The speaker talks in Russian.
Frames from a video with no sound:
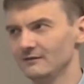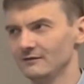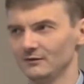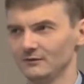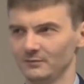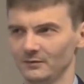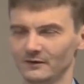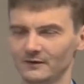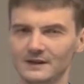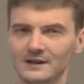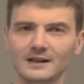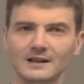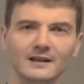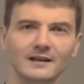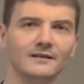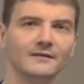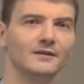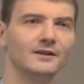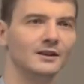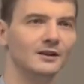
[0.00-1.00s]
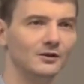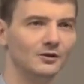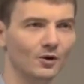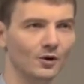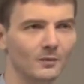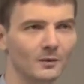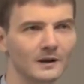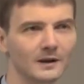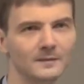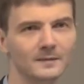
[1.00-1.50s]
вот повседневной,
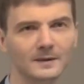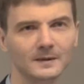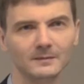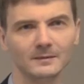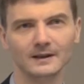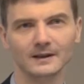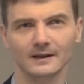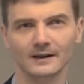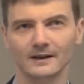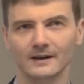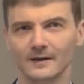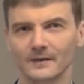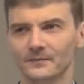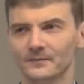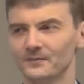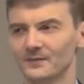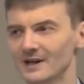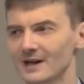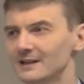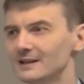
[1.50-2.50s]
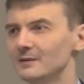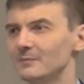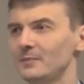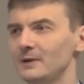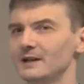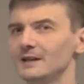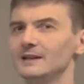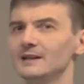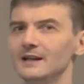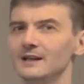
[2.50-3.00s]
дома, например, как-то
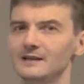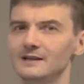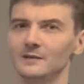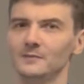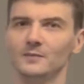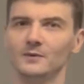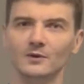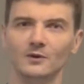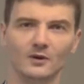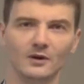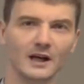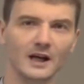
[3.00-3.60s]
передать тепло.